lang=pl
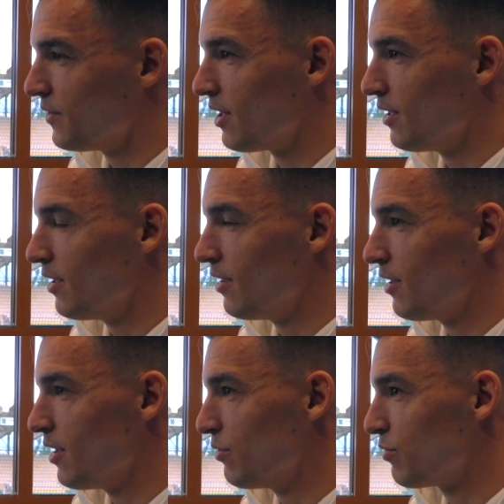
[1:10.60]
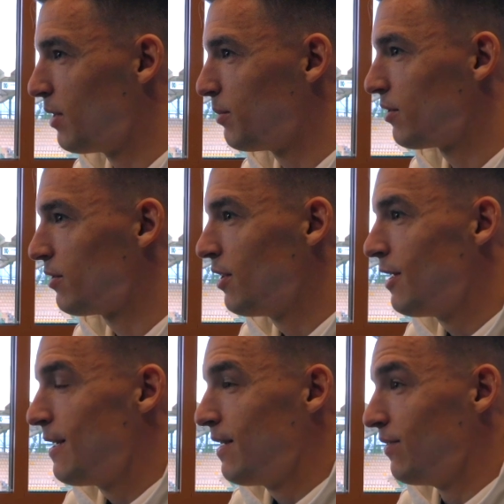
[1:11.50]
trener Remiusz Mamrot,
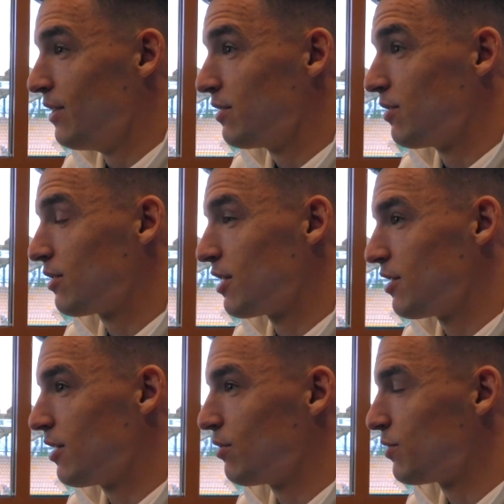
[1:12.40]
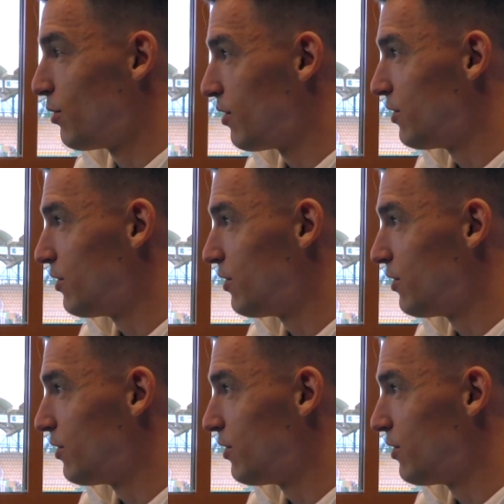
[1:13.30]
więc od każdego sporo